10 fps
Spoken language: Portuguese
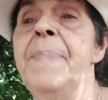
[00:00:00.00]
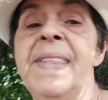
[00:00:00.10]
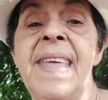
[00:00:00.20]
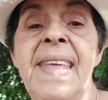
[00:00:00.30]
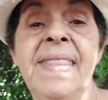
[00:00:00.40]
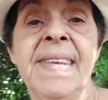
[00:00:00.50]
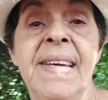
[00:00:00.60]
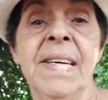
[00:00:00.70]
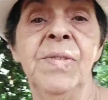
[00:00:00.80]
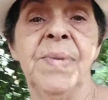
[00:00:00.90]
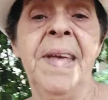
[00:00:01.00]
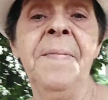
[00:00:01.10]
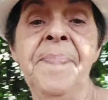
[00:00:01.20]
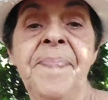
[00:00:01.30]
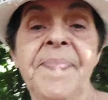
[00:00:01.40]
para estar tá entrando,
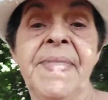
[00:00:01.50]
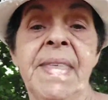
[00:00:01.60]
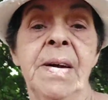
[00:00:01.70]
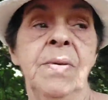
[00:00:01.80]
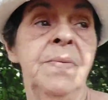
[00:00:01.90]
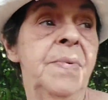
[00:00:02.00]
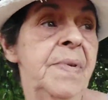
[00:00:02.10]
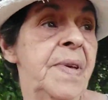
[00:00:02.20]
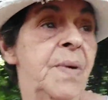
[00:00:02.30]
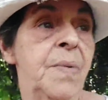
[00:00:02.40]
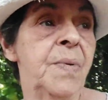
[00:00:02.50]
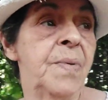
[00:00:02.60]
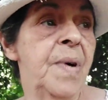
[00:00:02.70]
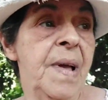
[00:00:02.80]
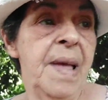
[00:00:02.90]
né? Então
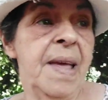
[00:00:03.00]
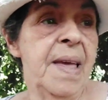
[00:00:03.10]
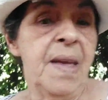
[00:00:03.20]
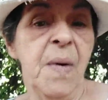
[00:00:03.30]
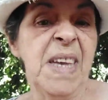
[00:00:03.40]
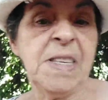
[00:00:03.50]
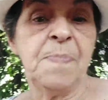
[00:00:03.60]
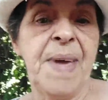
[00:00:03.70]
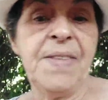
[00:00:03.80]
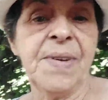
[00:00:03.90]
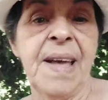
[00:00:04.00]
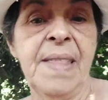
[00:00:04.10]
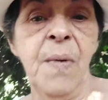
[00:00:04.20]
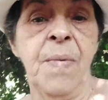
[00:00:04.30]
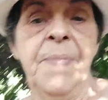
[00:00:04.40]
eu eu respeito
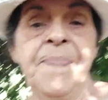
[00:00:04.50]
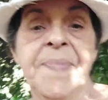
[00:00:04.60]
cada um.